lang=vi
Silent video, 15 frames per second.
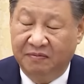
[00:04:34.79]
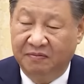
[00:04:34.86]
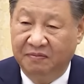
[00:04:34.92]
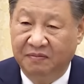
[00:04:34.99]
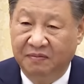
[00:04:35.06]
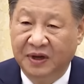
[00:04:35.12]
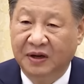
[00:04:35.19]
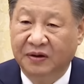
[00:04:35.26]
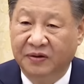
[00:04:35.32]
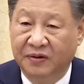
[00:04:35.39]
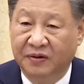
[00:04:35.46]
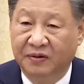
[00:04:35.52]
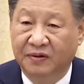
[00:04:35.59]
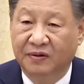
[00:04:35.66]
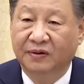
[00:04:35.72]
Ông nhấn mạnh
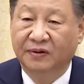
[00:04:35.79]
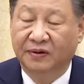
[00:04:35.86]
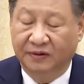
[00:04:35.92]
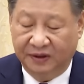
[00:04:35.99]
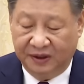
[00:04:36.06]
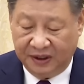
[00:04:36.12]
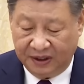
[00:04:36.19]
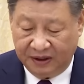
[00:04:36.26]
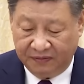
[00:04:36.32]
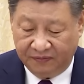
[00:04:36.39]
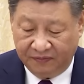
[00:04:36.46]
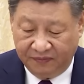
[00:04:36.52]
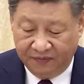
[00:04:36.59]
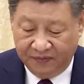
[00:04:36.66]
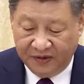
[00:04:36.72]
Trung Quốc luôn
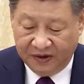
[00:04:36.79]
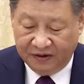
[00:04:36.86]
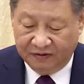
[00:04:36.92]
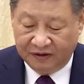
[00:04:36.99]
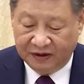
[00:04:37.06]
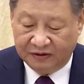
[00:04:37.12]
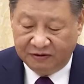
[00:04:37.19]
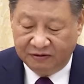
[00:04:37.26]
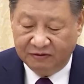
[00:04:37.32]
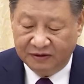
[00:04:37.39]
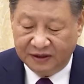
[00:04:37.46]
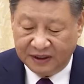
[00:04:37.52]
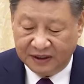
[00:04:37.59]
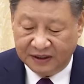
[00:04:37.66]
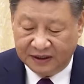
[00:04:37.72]
coi Campuchia là
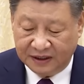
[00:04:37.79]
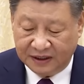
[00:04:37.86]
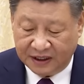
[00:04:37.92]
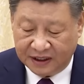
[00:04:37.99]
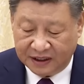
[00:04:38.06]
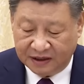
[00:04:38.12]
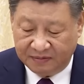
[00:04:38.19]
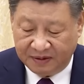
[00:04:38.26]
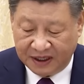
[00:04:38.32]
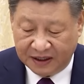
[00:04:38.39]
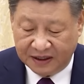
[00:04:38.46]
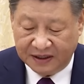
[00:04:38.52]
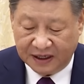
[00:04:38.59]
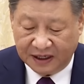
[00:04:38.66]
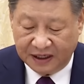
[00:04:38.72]
hướng trọng điểm
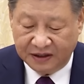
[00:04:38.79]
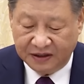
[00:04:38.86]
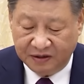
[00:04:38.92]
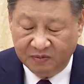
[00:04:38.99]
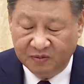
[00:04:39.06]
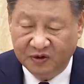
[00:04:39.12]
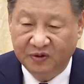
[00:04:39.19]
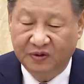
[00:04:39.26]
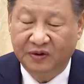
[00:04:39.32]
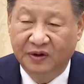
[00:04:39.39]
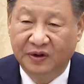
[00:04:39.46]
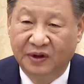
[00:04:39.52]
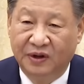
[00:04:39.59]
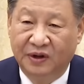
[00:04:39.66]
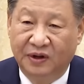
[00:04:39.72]
trong chính sách ngoại giao láng
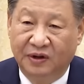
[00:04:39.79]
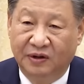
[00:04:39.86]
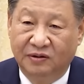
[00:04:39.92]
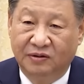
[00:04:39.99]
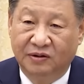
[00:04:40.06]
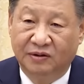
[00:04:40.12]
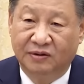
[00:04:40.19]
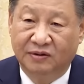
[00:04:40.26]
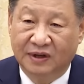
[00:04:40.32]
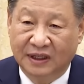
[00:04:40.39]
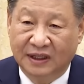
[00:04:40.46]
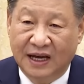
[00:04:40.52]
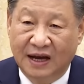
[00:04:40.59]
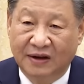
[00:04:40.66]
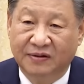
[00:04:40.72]
giềng, đồng thời
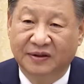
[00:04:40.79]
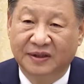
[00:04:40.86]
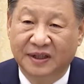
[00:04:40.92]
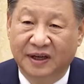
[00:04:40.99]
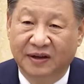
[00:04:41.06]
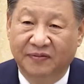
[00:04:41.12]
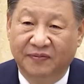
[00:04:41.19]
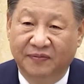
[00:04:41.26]
sẵn sàng cùng với